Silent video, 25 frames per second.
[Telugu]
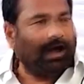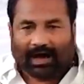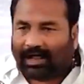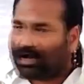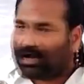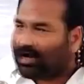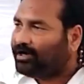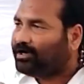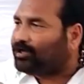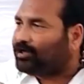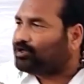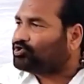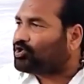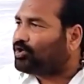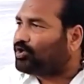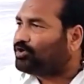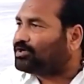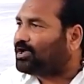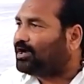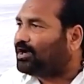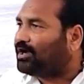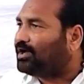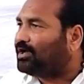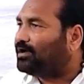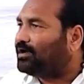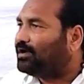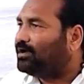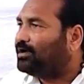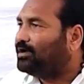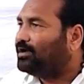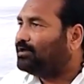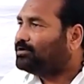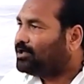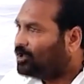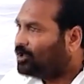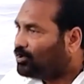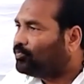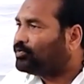అలాంటి చోట
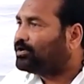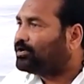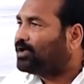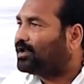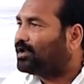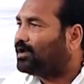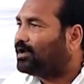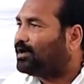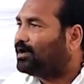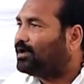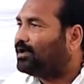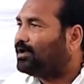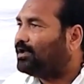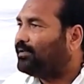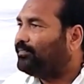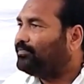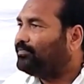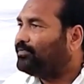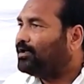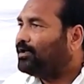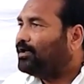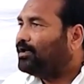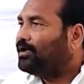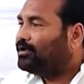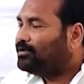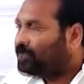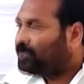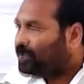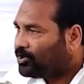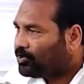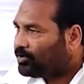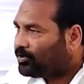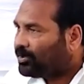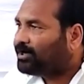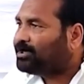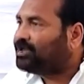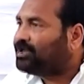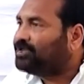నేను ఉండాలా
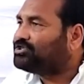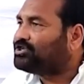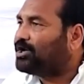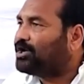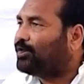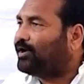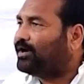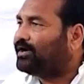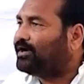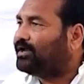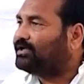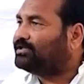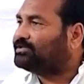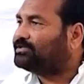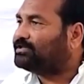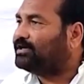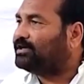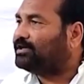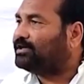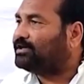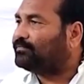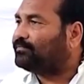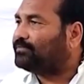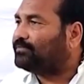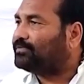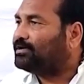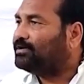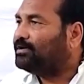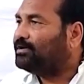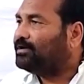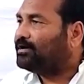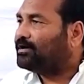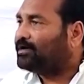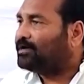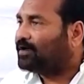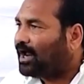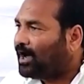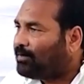నేను అయితే
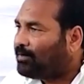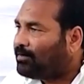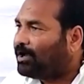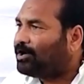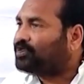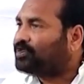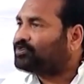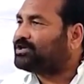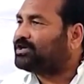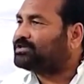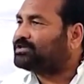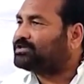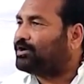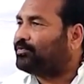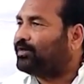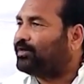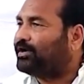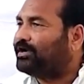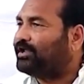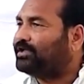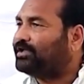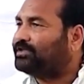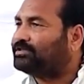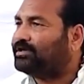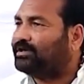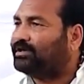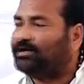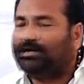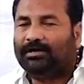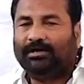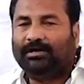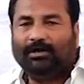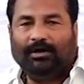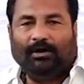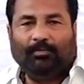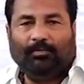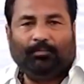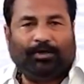డ్రామాలు చేసేవాడినైతే
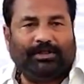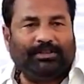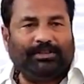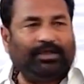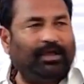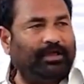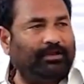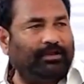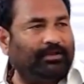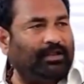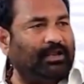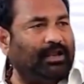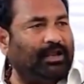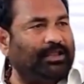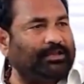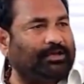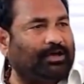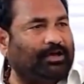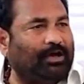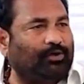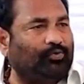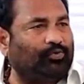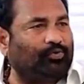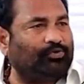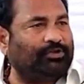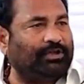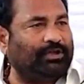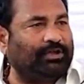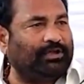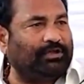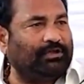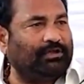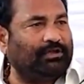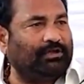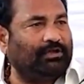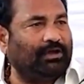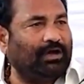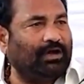పదిహేను నెలలు అధికారం ఉంది
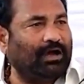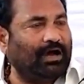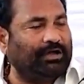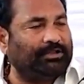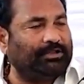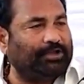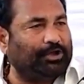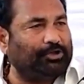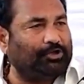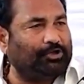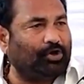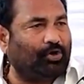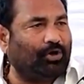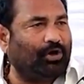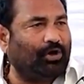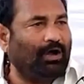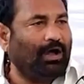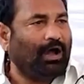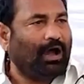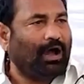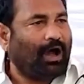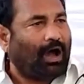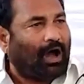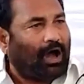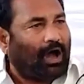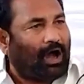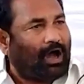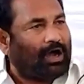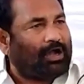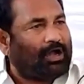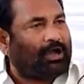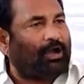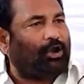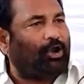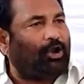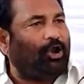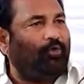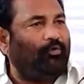అదేదో
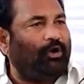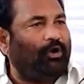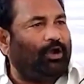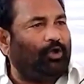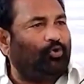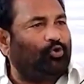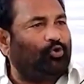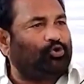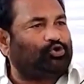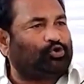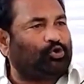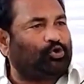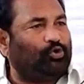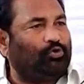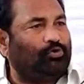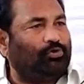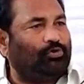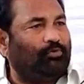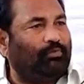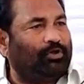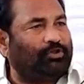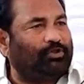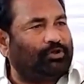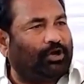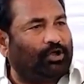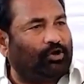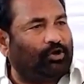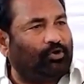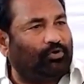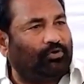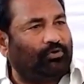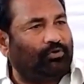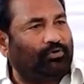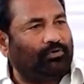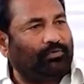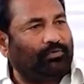ఆఖరిలో వెళ్ళవచ్చు మధుగారు